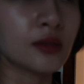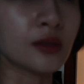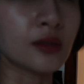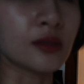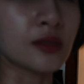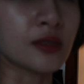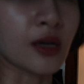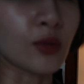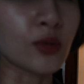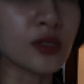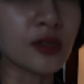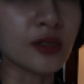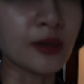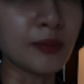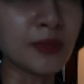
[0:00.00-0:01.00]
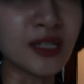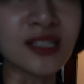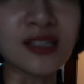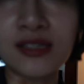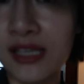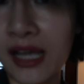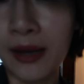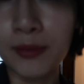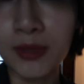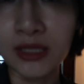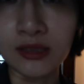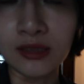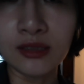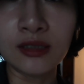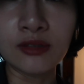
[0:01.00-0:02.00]
từ sáu giờ đến mười giờ sáng mới
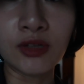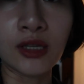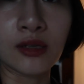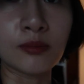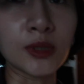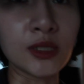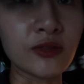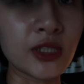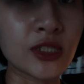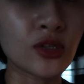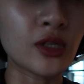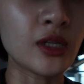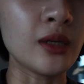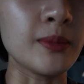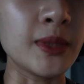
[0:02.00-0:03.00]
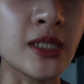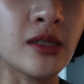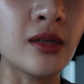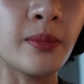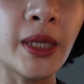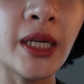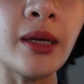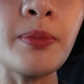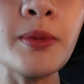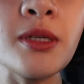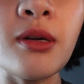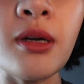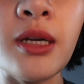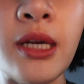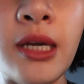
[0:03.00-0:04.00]
tới nơi bạn. Bởi vậy cho nên là mình chưa make up
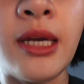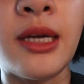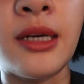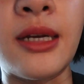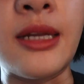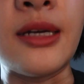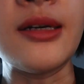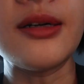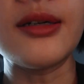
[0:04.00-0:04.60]
trước. Đến